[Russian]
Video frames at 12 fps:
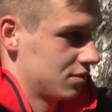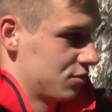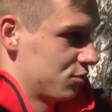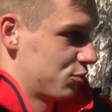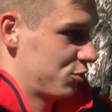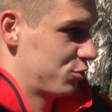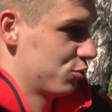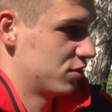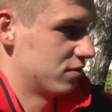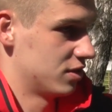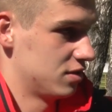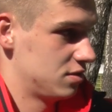Ну, что
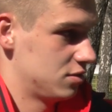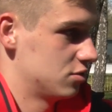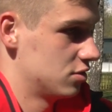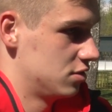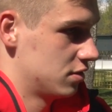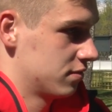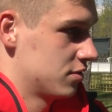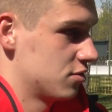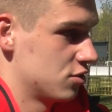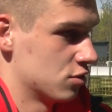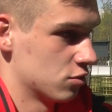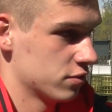говорить, ежедневные
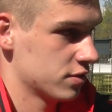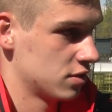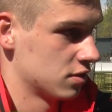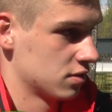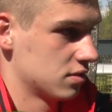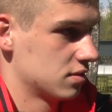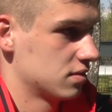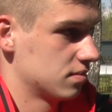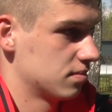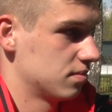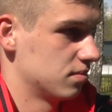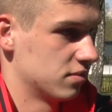тренировки,
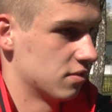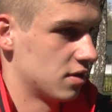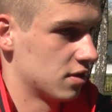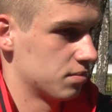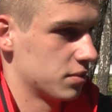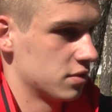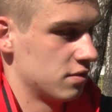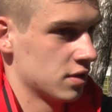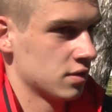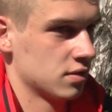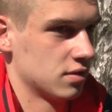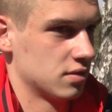бывало по
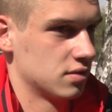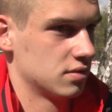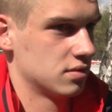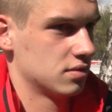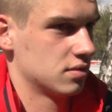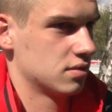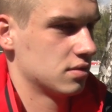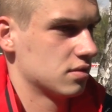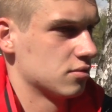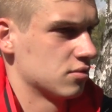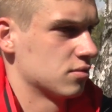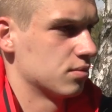две.
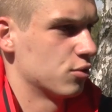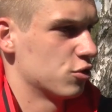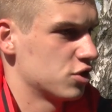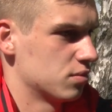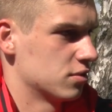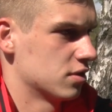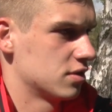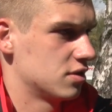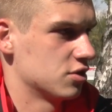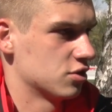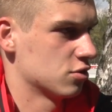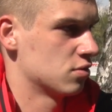Ну, больше было
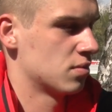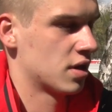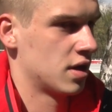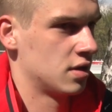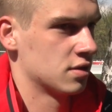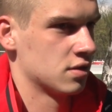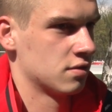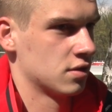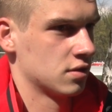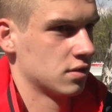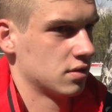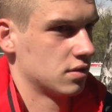тяжело морально,
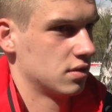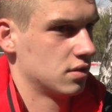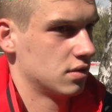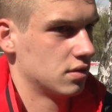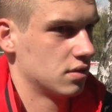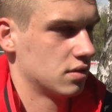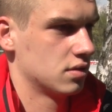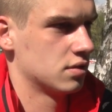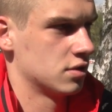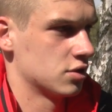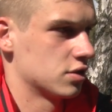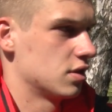наверное,
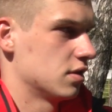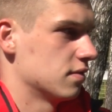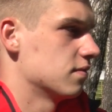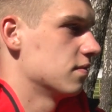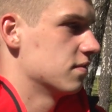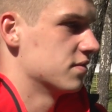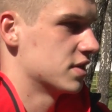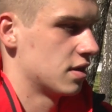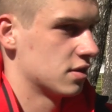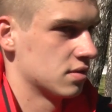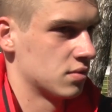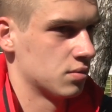нежели в
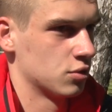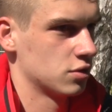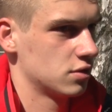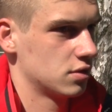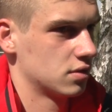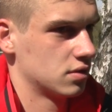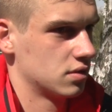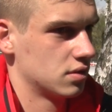зале там работать.